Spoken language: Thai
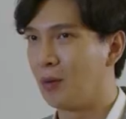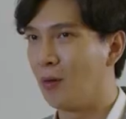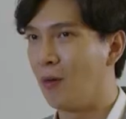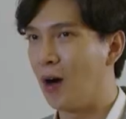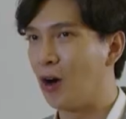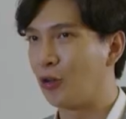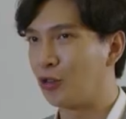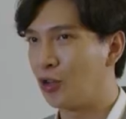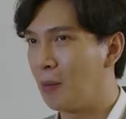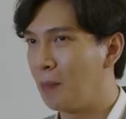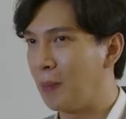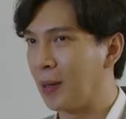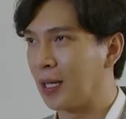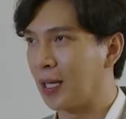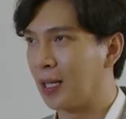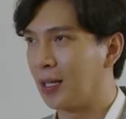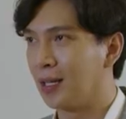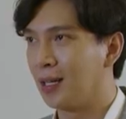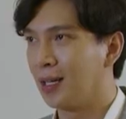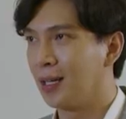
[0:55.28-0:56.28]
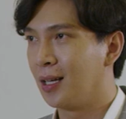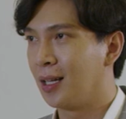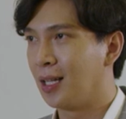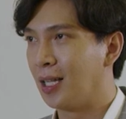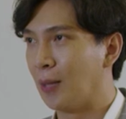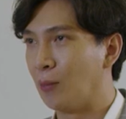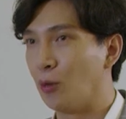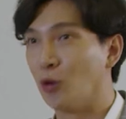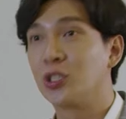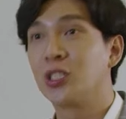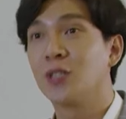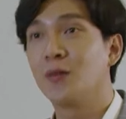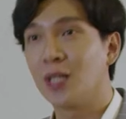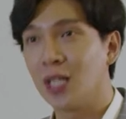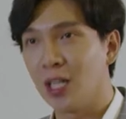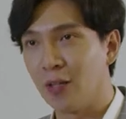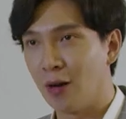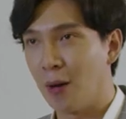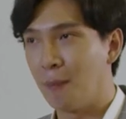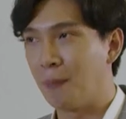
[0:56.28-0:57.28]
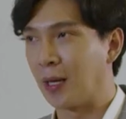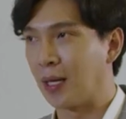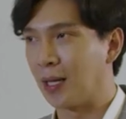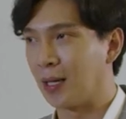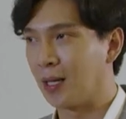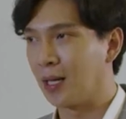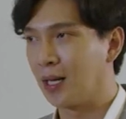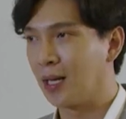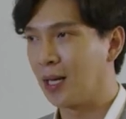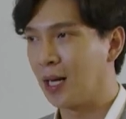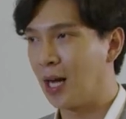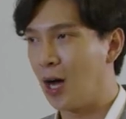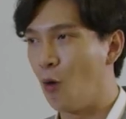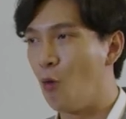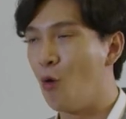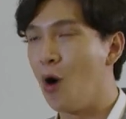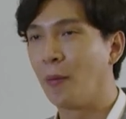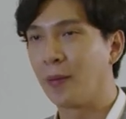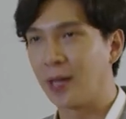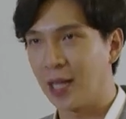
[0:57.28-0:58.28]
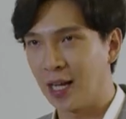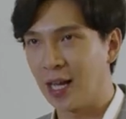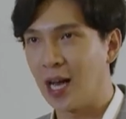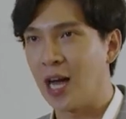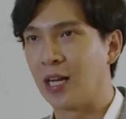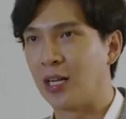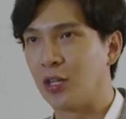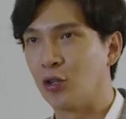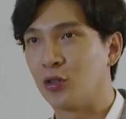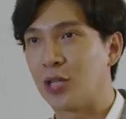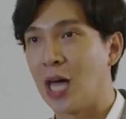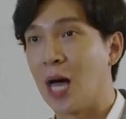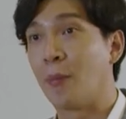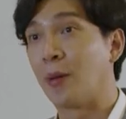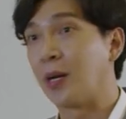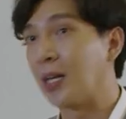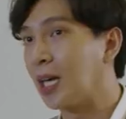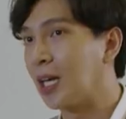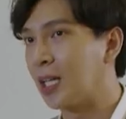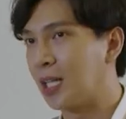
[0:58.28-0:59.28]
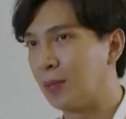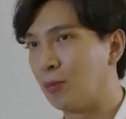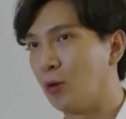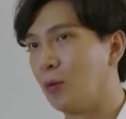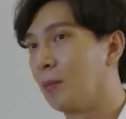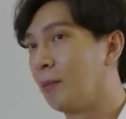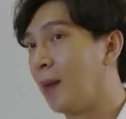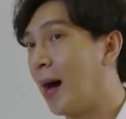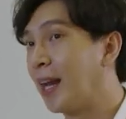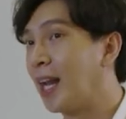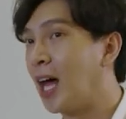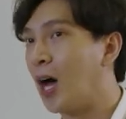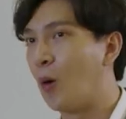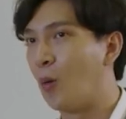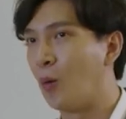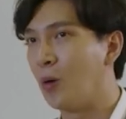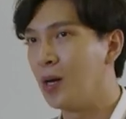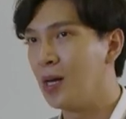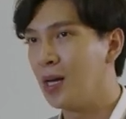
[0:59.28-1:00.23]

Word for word: เพราะว่าเขาต้องไปดำรงชีวิต หรือว่าไปเข้าห้องแข่งขันอยู่ต่างประเทศที่เป็นบ้านเขา